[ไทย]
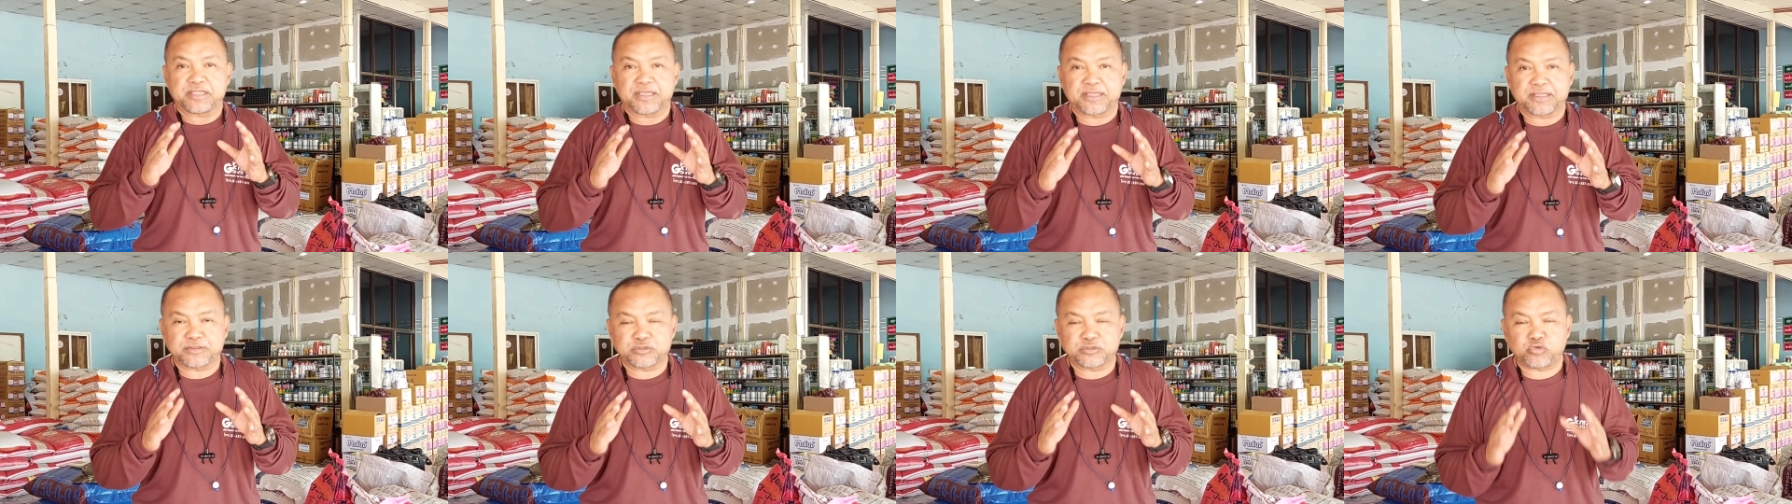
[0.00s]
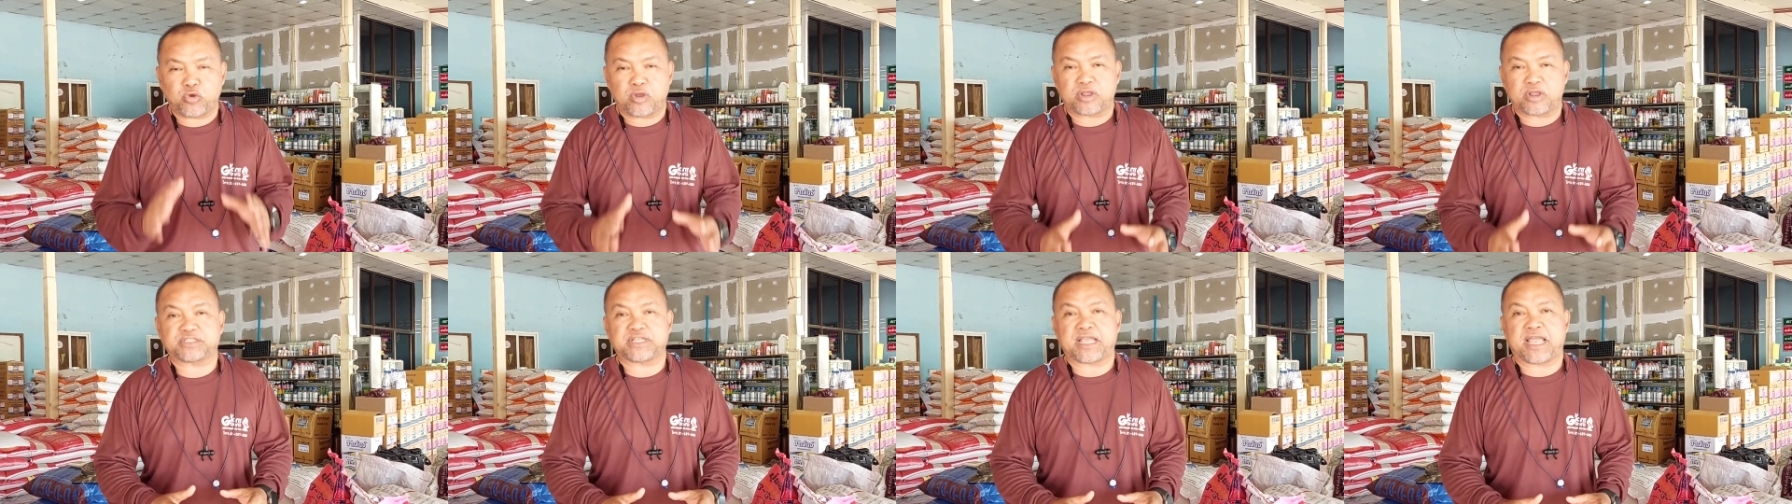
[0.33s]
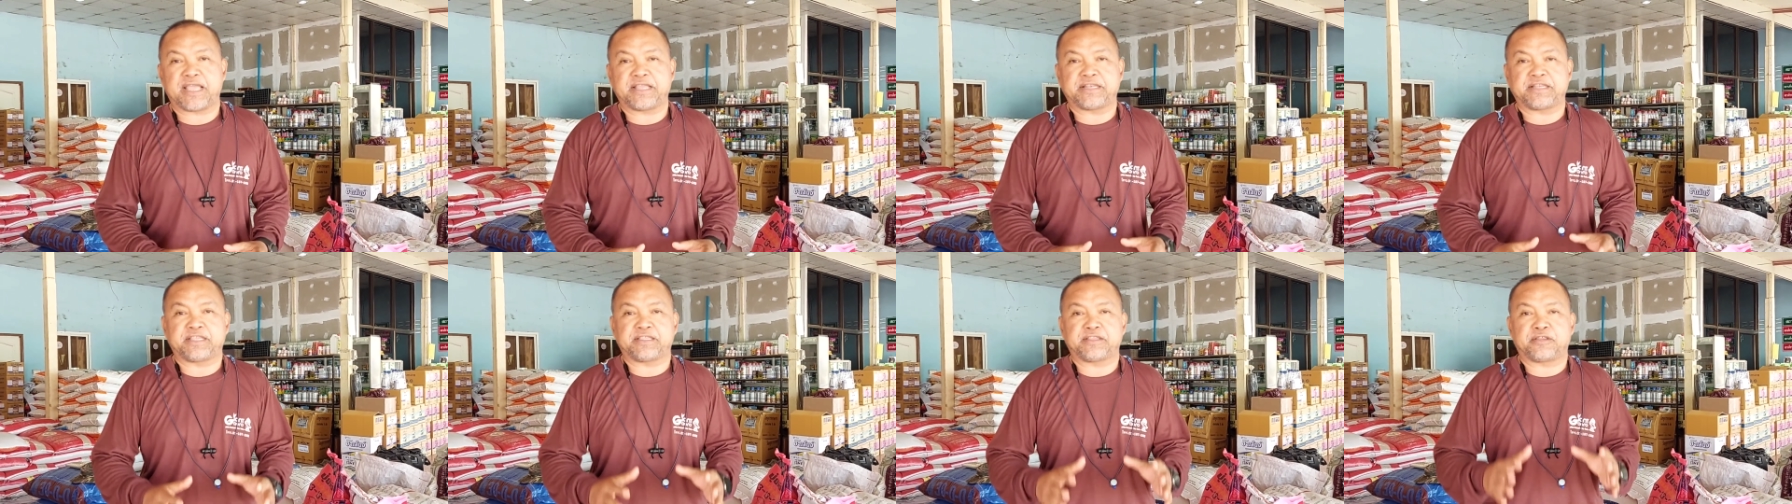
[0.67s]
ถึงช่วง
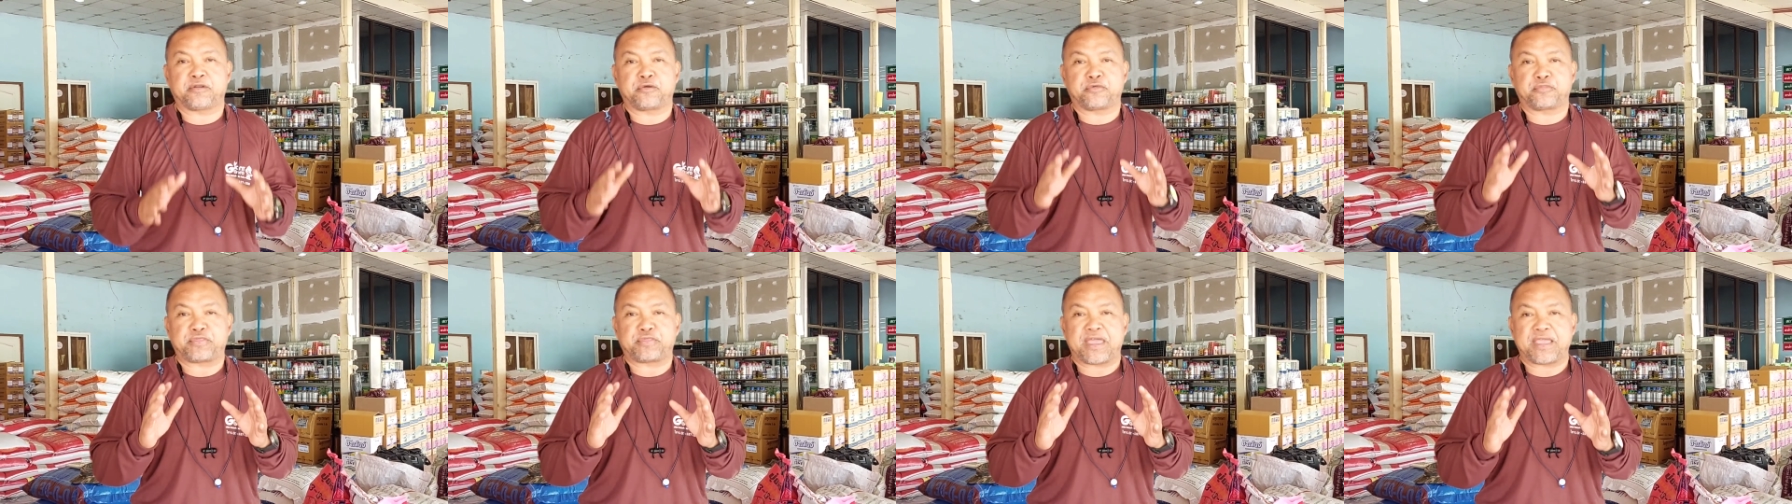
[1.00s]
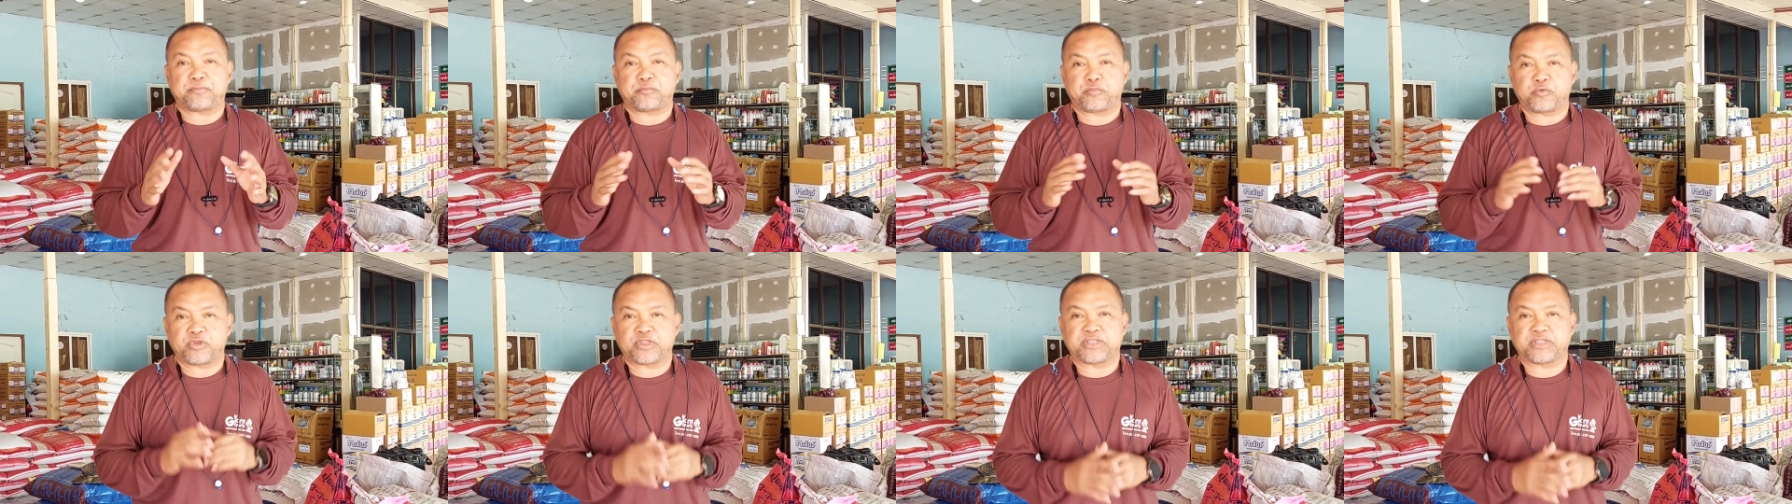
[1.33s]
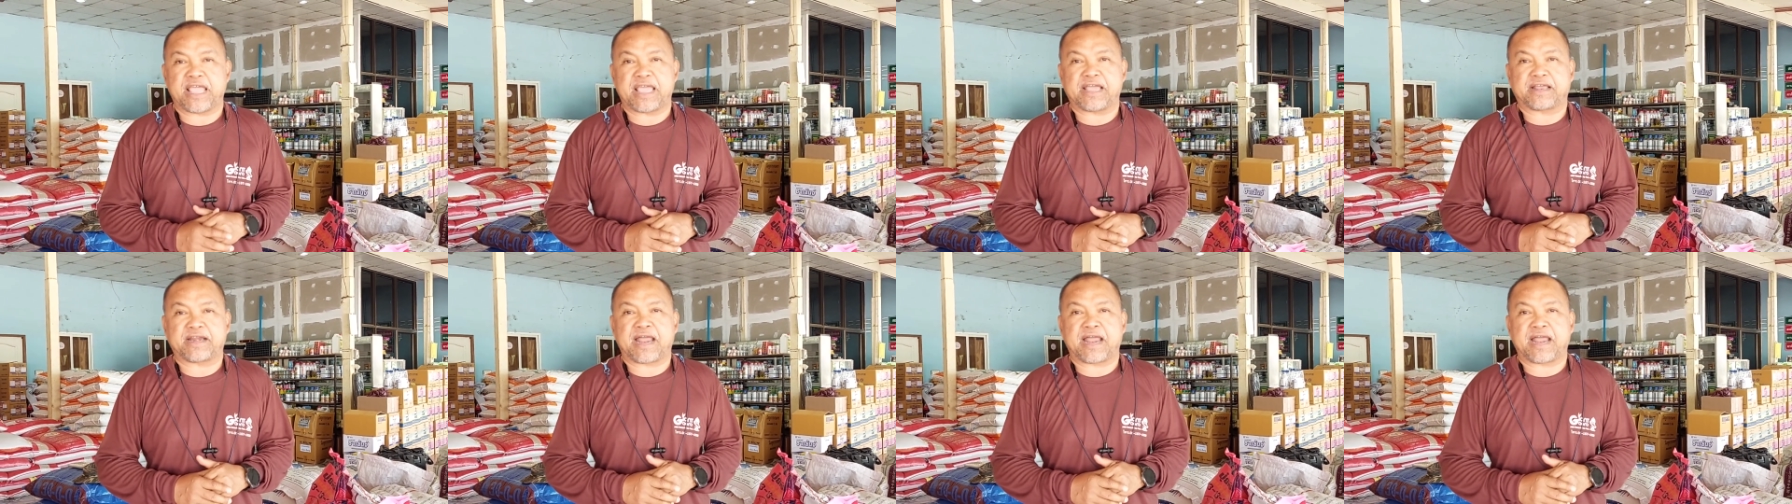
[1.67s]
ใช้ที่จะต้องใส่ปุ๋ยแต